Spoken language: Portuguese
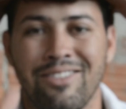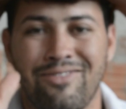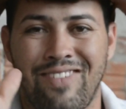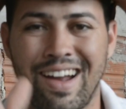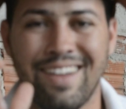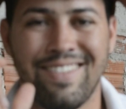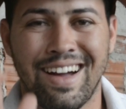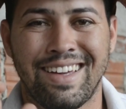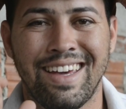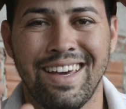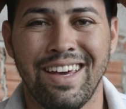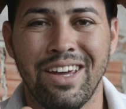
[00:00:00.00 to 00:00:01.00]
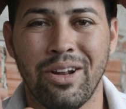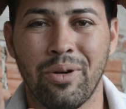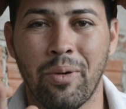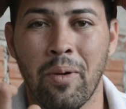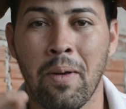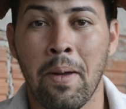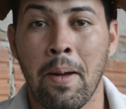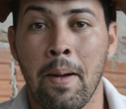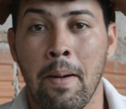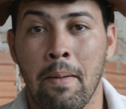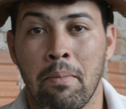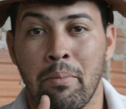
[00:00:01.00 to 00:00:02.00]
Fala Vaqueiro!
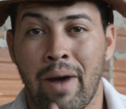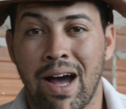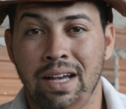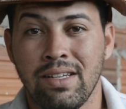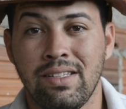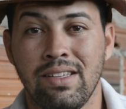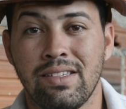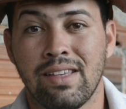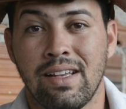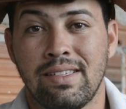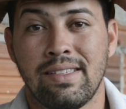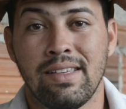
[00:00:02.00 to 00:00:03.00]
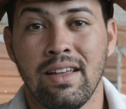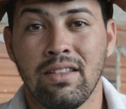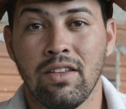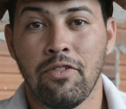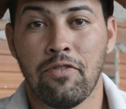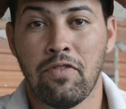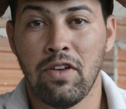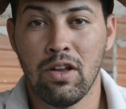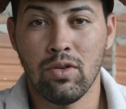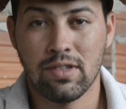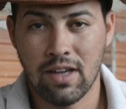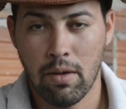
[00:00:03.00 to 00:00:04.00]
Mais de 60
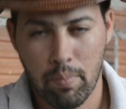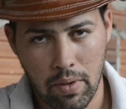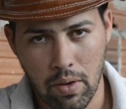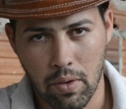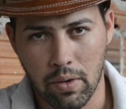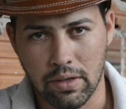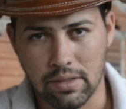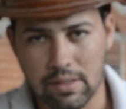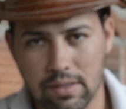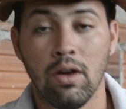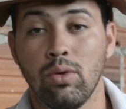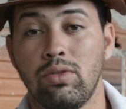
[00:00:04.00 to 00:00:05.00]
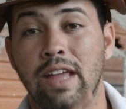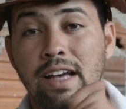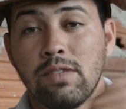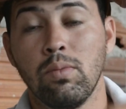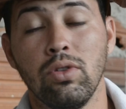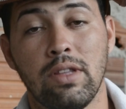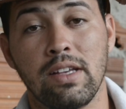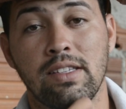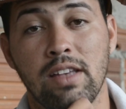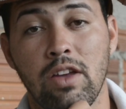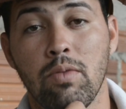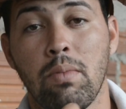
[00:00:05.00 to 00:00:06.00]
filhos campeões. O
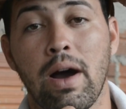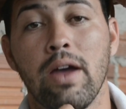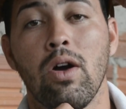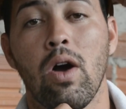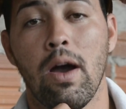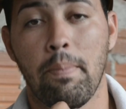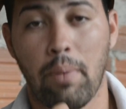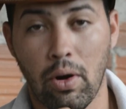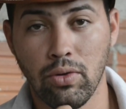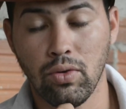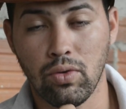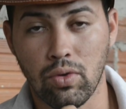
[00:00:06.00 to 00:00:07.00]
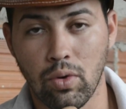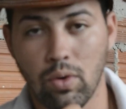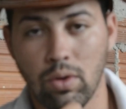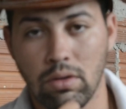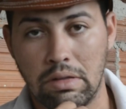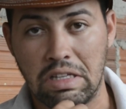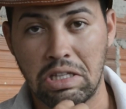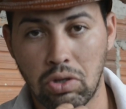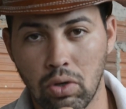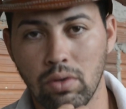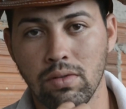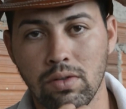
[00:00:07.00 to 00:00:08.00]
13 maior reprodutor de
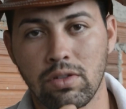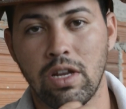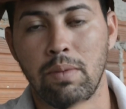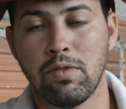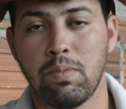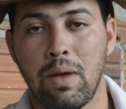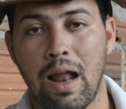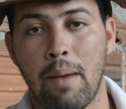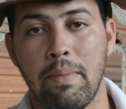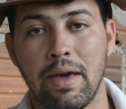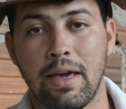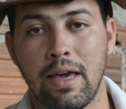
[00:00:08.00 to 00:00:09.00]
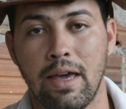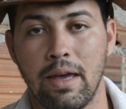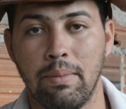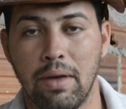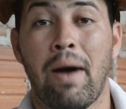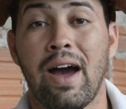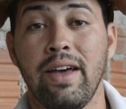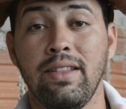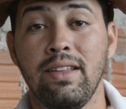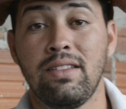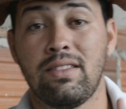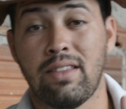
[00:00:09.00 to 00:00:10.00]
todos os tempos pela BQM. Pai
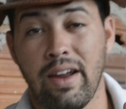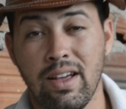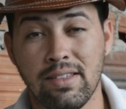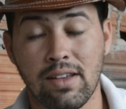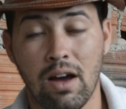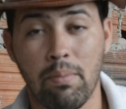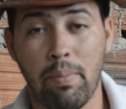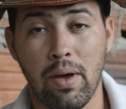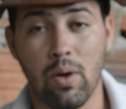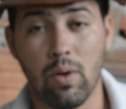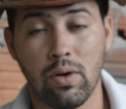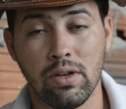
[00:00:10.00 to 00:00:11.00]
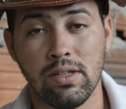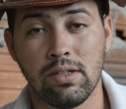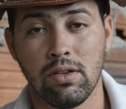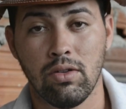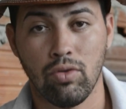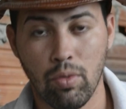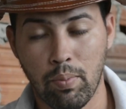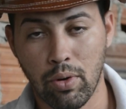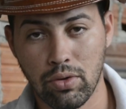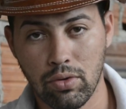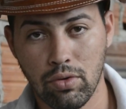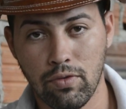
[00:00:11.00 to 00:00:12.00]
de três campeões do
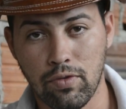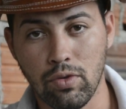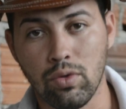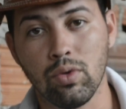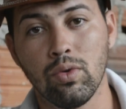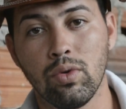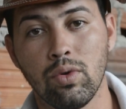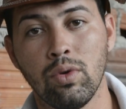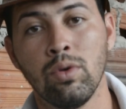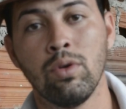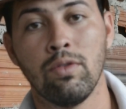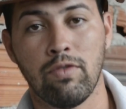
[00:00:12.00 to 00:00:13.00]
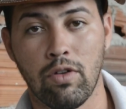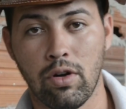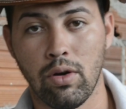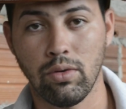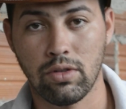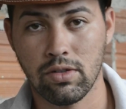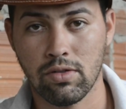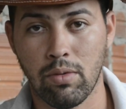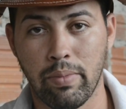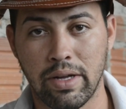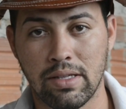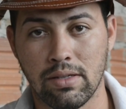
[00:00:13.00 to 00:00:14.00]
Potro do Futuro, fora outras
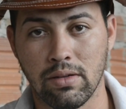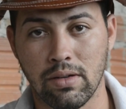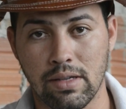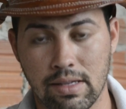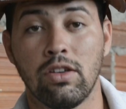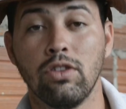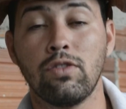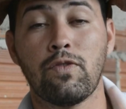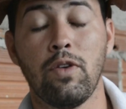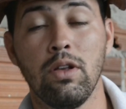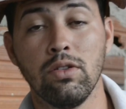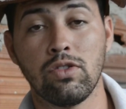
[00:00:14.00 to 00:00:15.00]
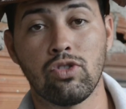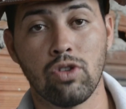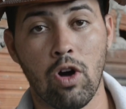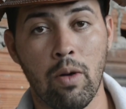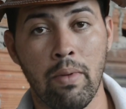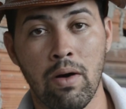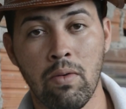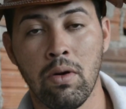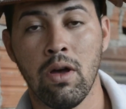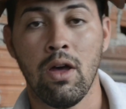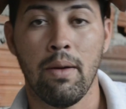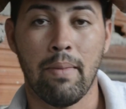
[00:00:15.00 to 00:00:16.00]
competições. Seus filhos somam
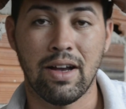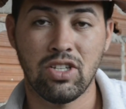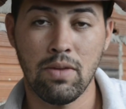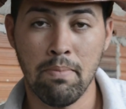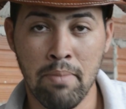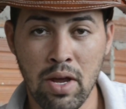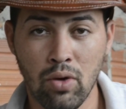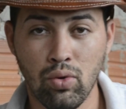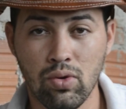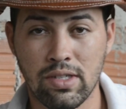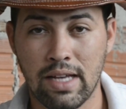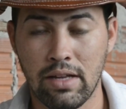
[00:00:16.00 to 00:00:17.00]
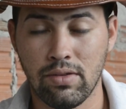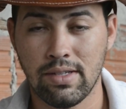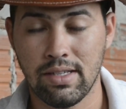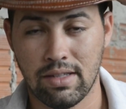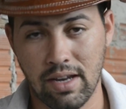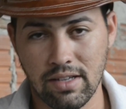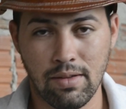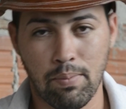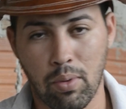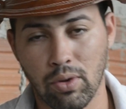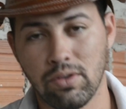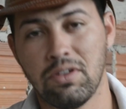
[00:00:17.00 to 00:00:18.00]
mais de 1.213
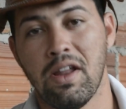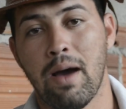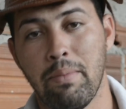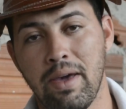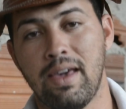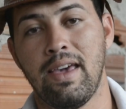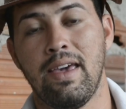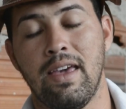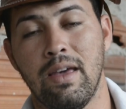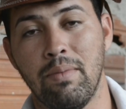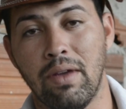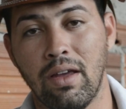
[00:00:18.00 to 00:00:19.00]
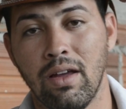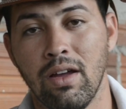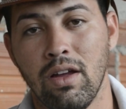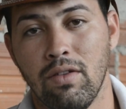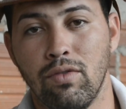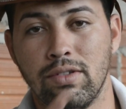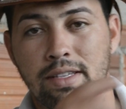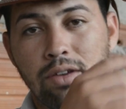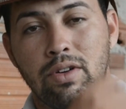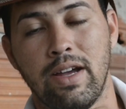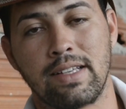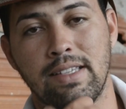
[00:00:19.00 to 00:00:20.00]
pontos na BQM. Você
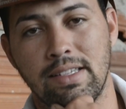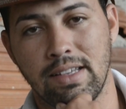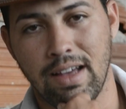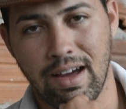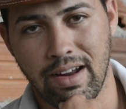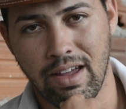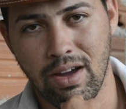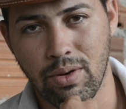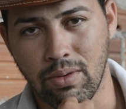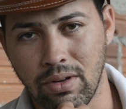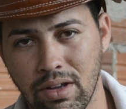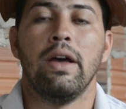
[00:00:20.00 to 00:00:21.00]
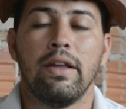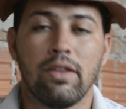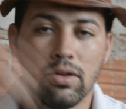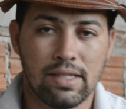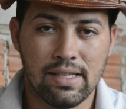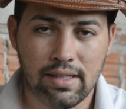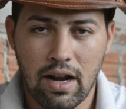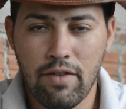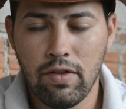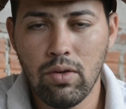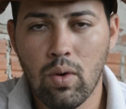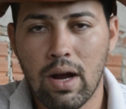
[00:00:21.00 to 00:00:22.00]
conhece esse garanhão? Então se
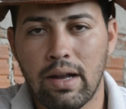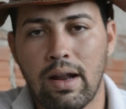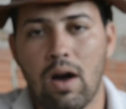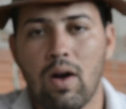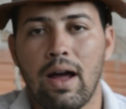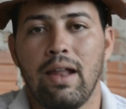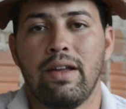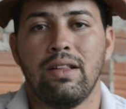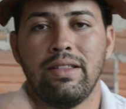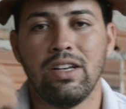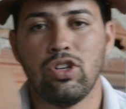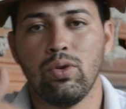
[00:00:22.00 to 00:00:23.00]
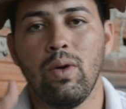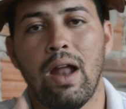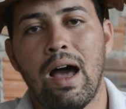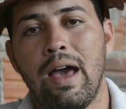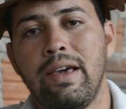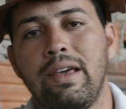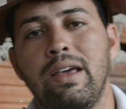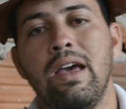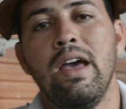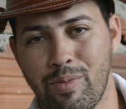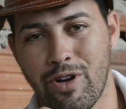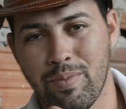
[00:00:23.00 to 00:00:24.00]
inscreve no canal, galera, deixa o like,
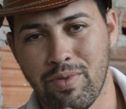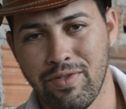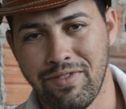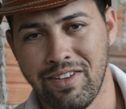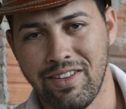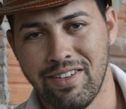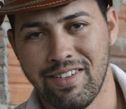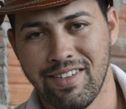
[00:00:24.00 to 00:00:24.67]
bora pro vídeo.